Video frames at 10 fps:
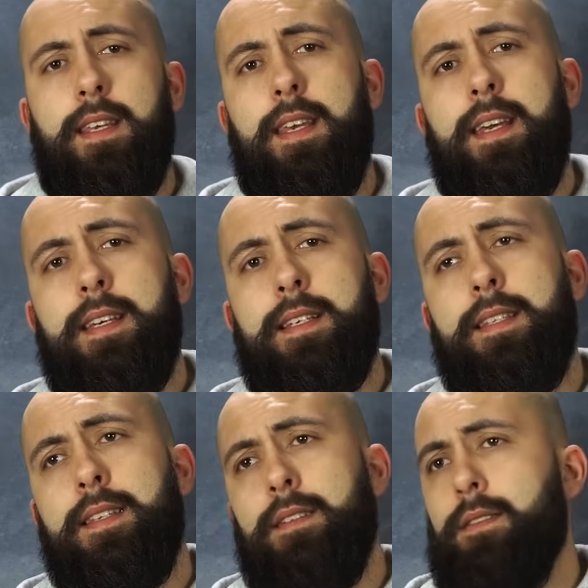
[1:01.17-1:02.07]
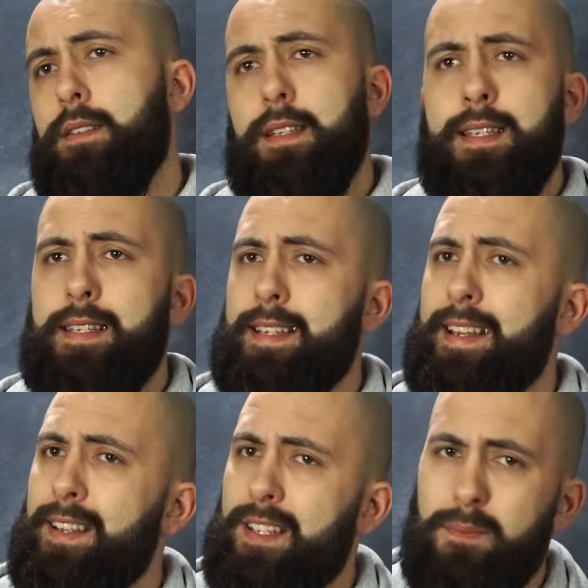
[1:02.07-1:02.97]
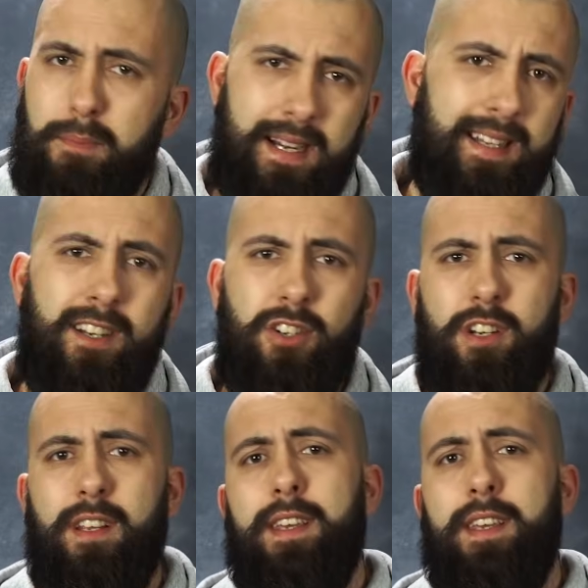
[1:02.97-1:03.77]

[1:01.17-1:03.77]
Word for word: есть э, sales менеджеры,